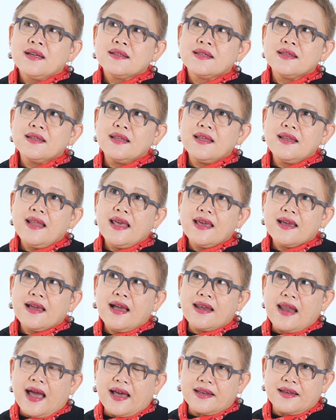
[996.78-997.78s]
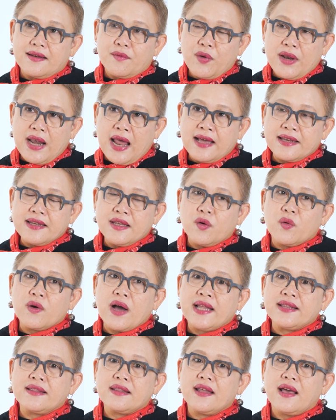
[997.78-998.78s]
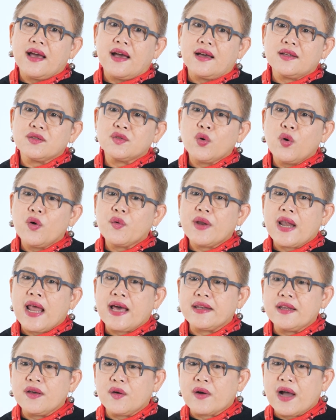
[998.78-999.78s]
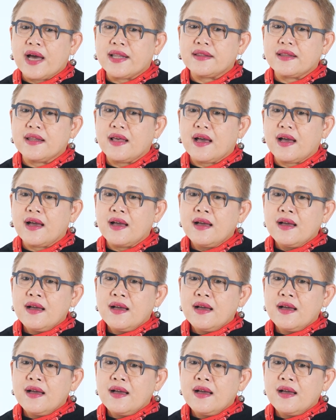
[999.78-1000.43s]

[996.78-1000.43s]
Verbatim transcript: ทีนี้ในขณะเวลาเดียวกันเนี่ยช่วงเวลาเดียวกันเนี่ย